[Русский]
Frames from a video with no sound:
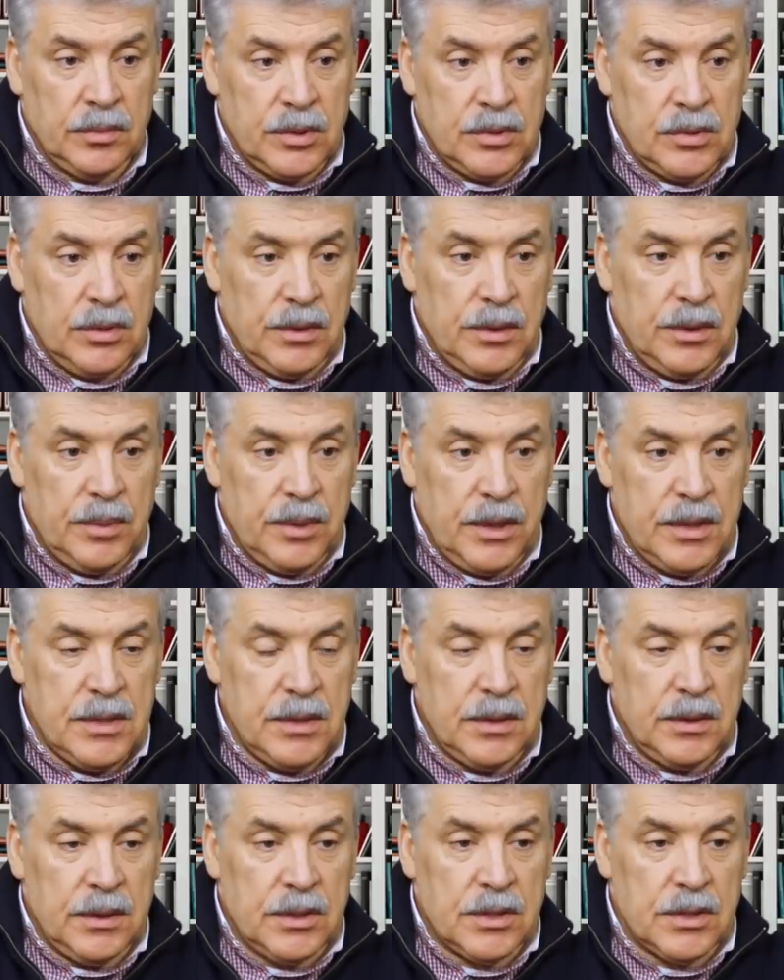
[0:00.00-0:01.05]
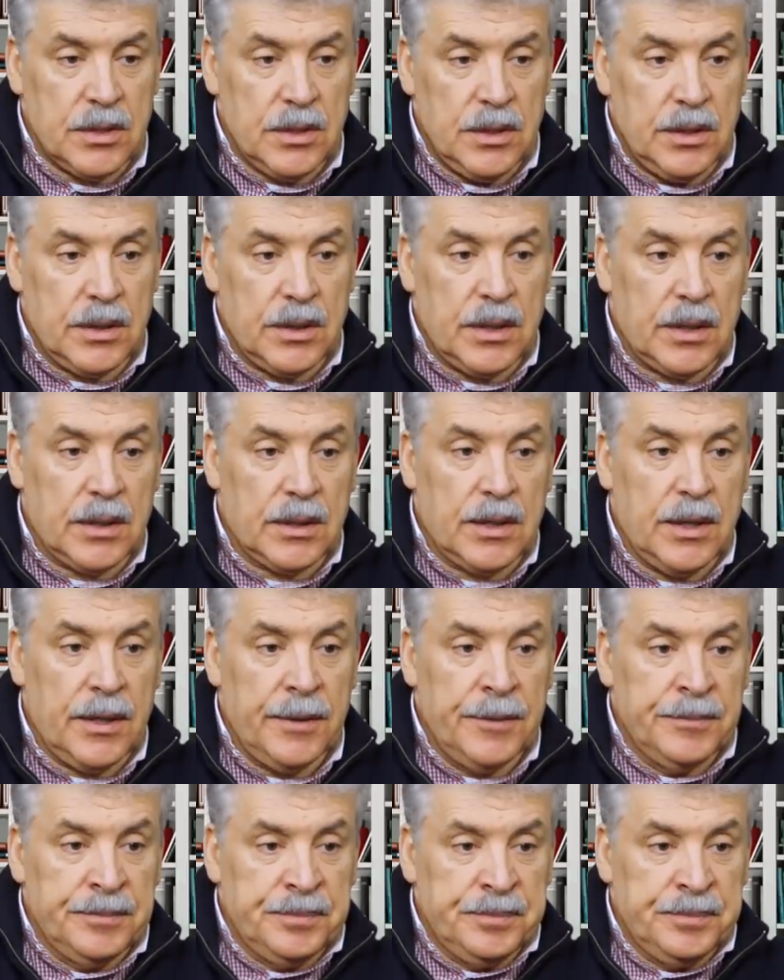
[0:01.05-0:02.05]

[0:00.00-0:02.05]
престольный праздник наш, uh-huh. или когда